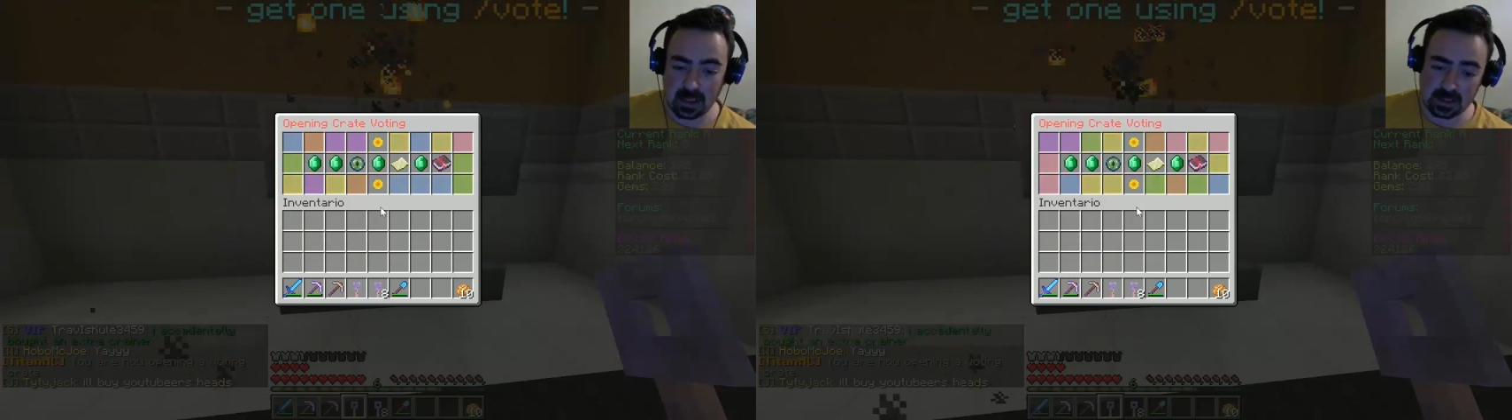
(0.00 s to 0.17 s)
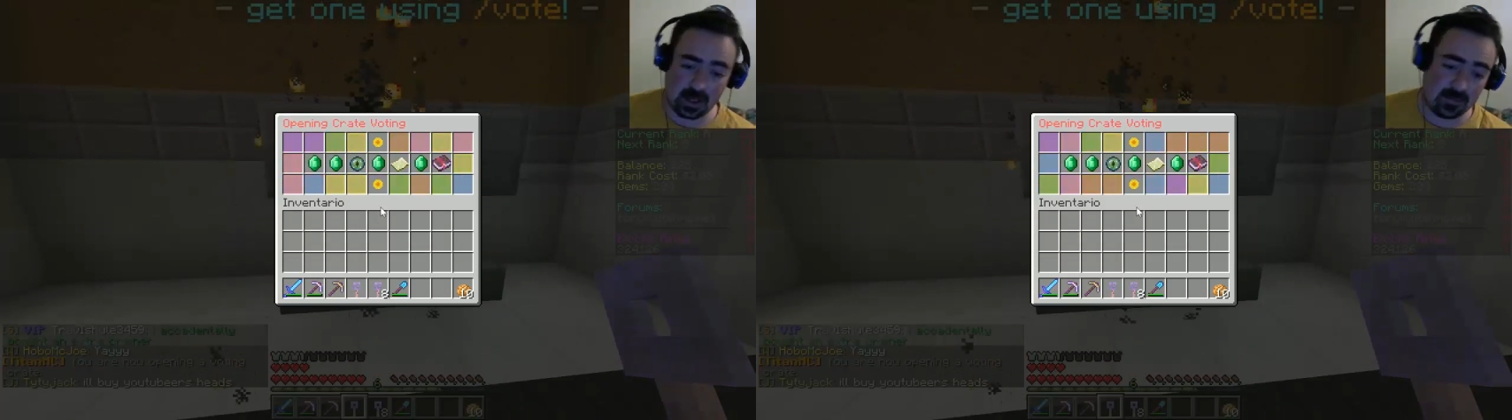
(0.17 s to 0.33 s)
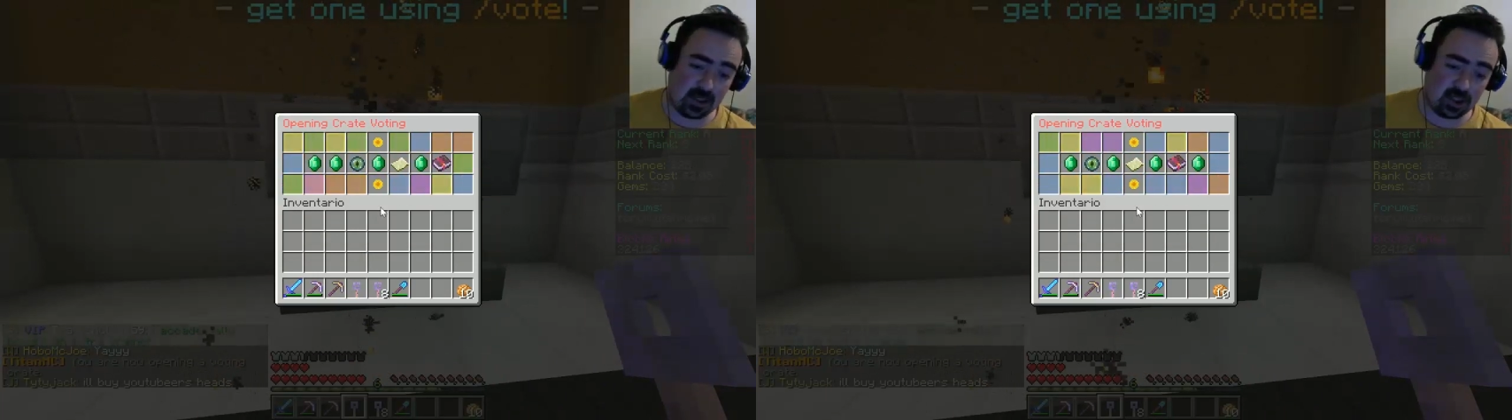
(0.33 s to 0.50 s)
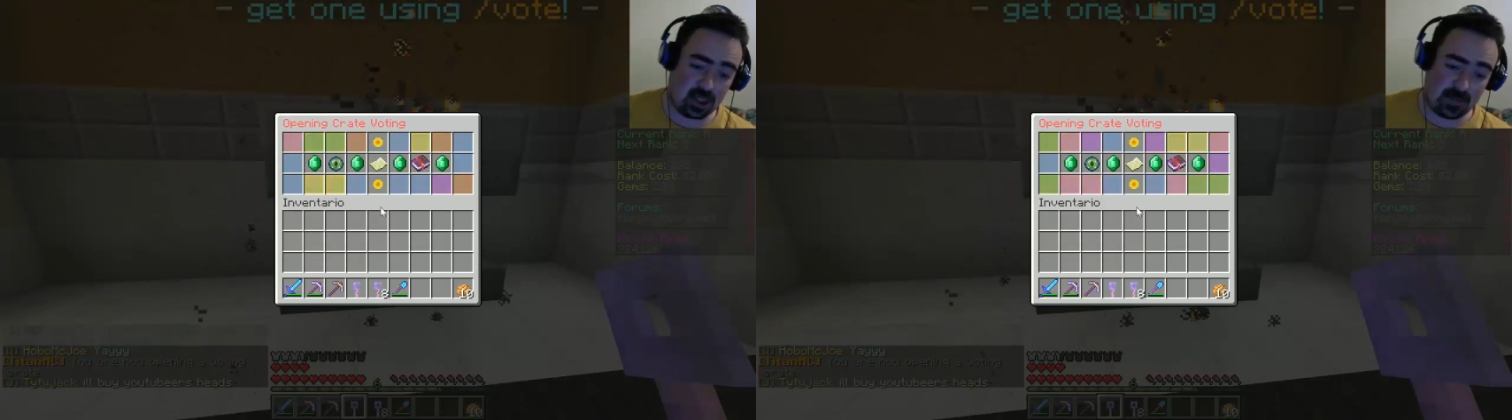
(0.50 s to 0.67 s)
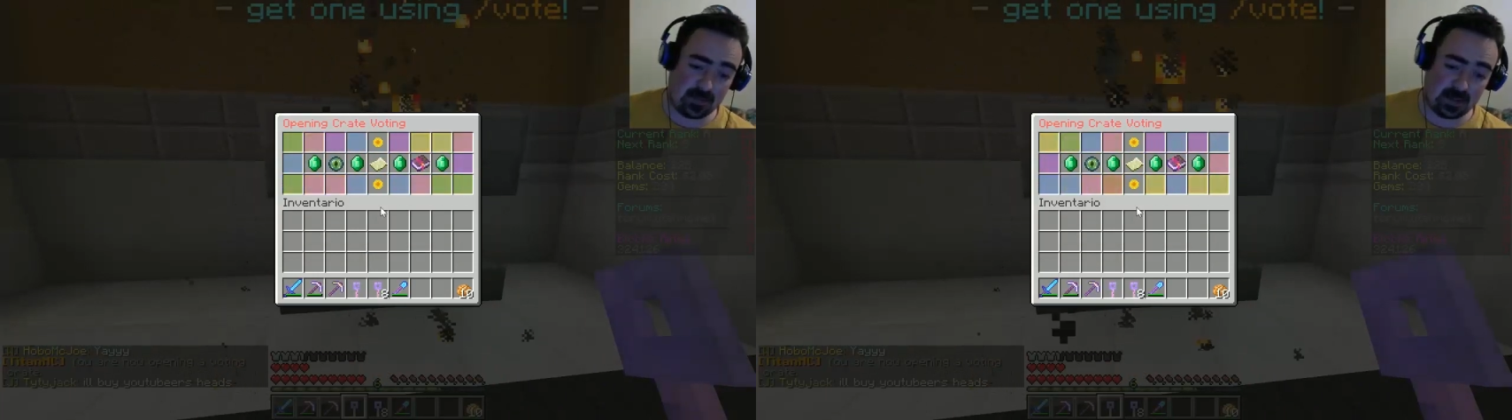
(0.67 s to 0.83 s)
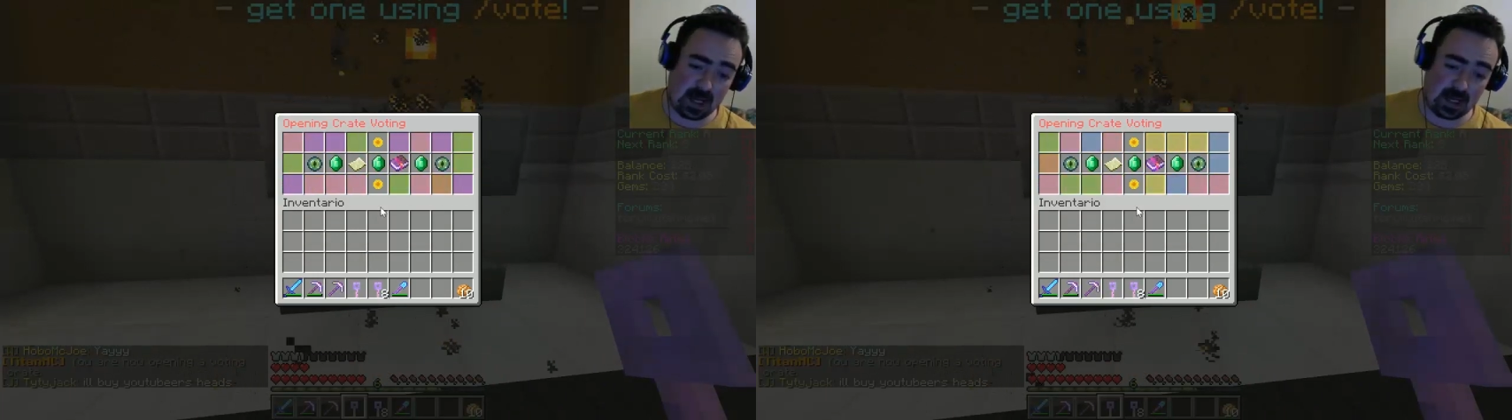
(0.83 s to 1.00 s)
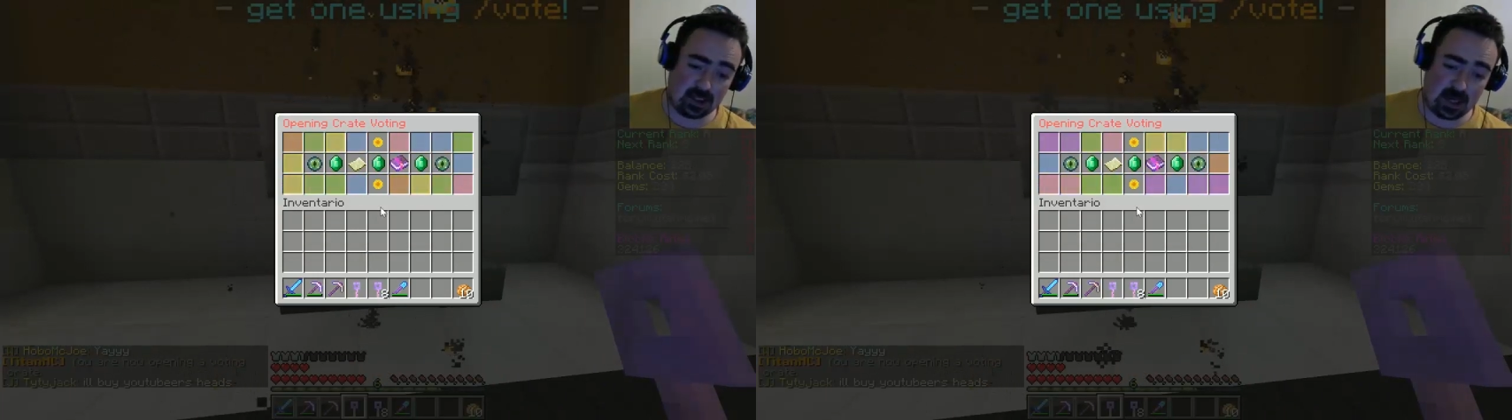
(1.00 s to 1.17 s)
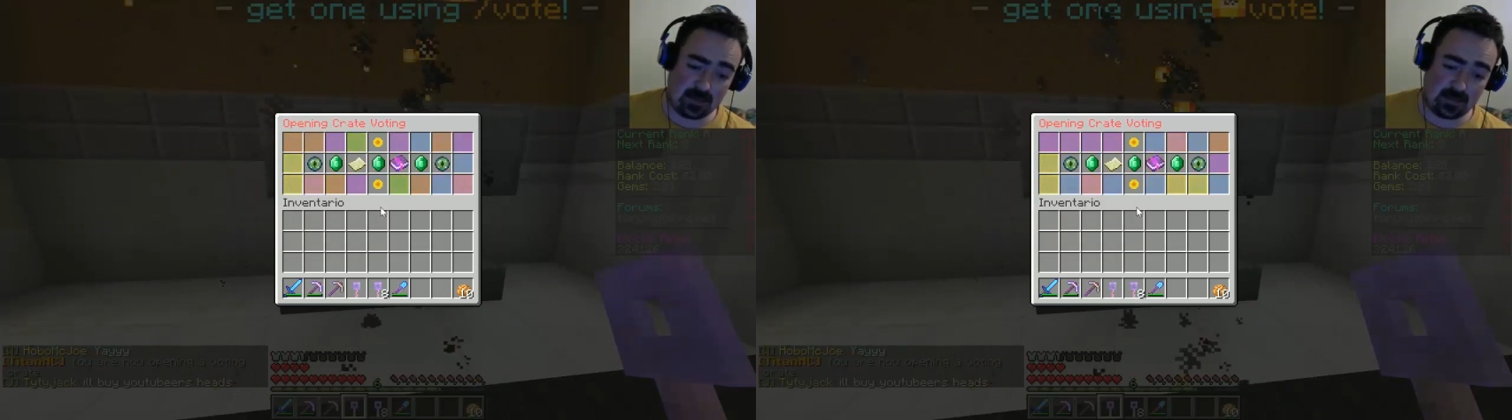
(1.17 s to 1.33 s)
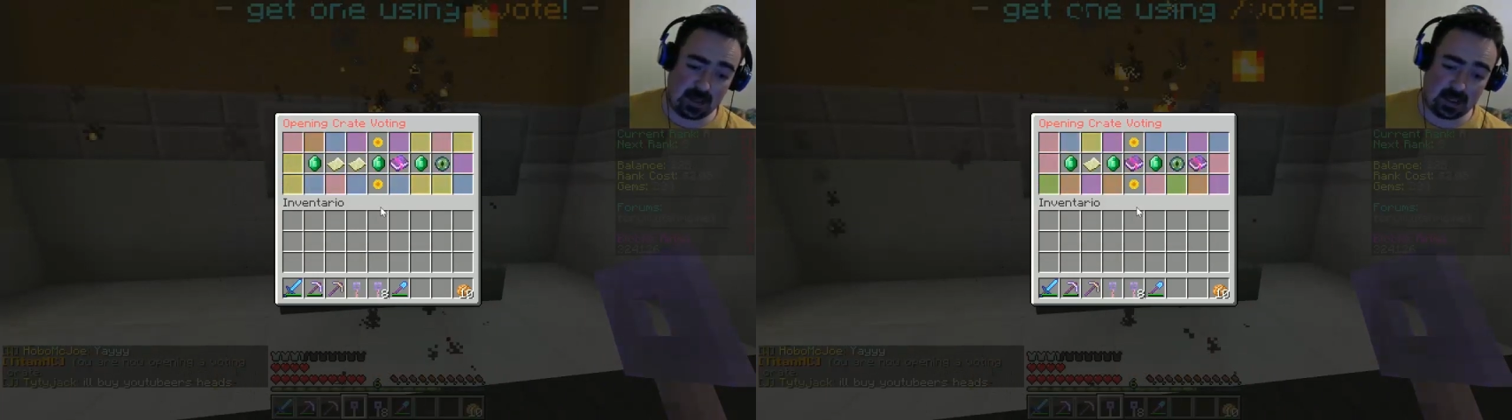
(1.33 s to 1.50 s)
Dammi gemme, dai,
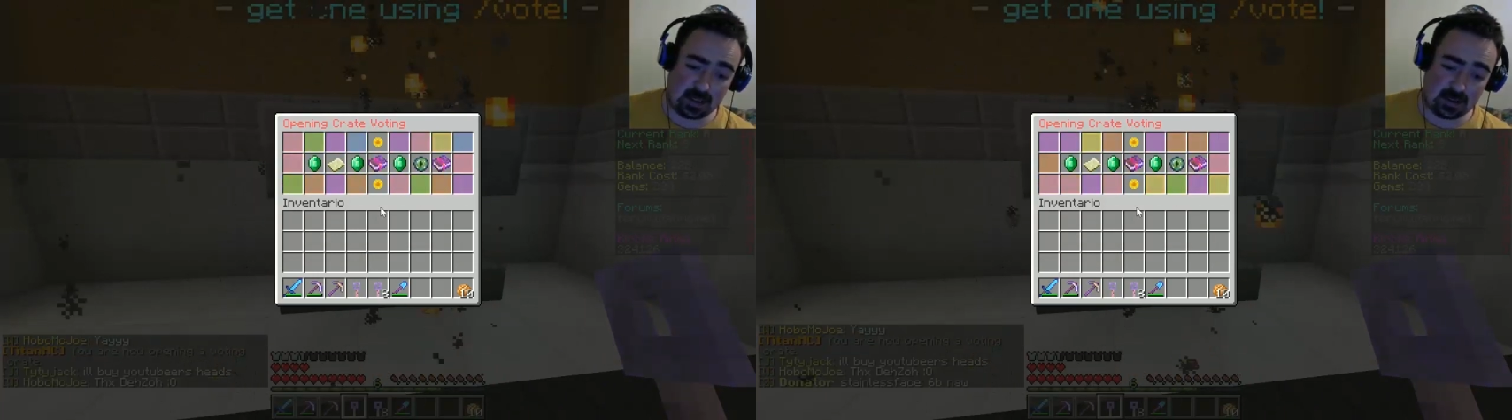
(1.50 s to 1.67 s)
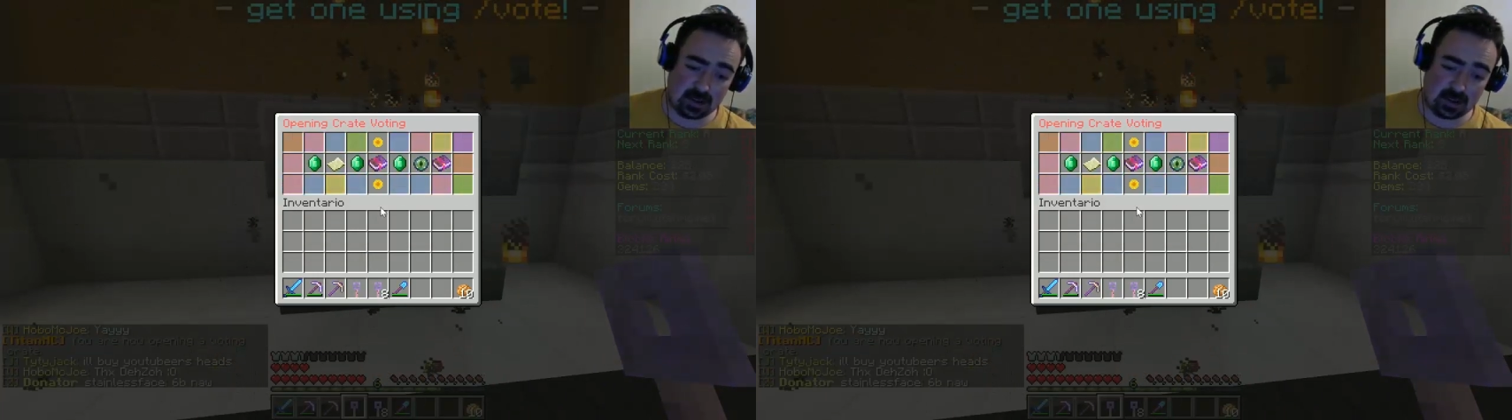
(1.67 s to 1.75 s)
gemme,